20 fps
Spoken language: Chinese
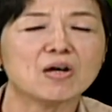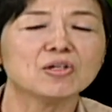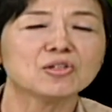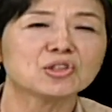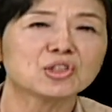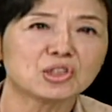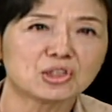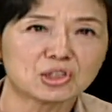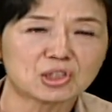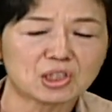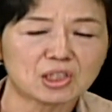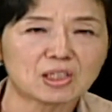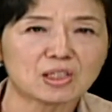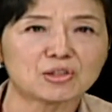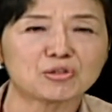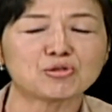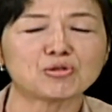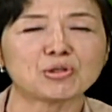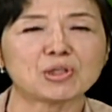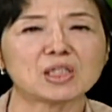是这个
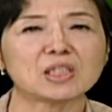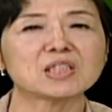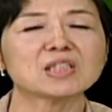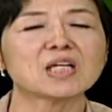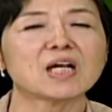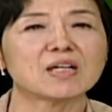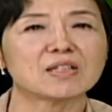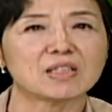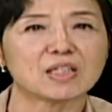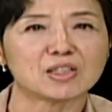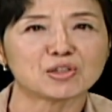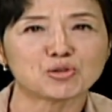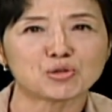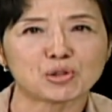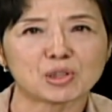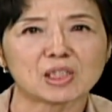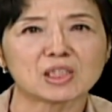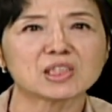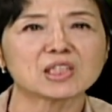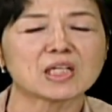学校的
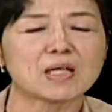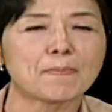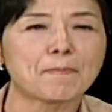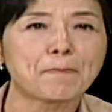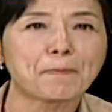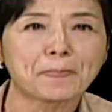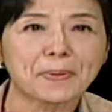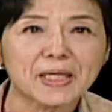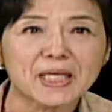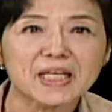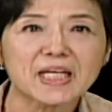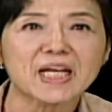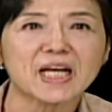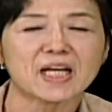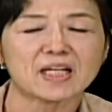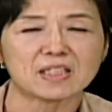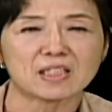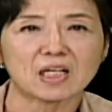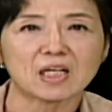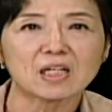学生毕
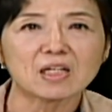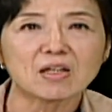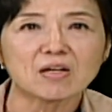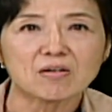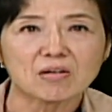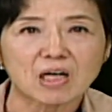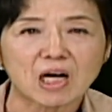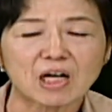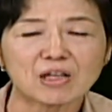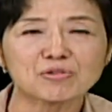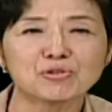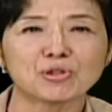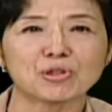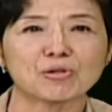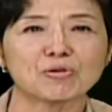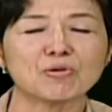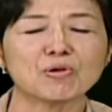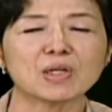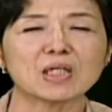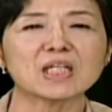业能够考取
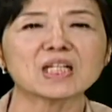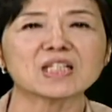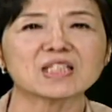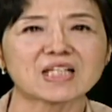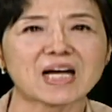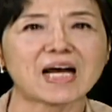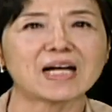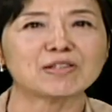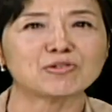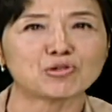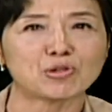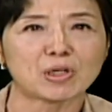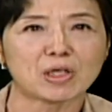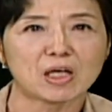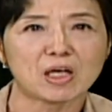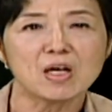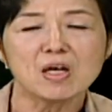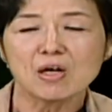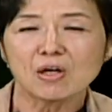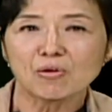国立大学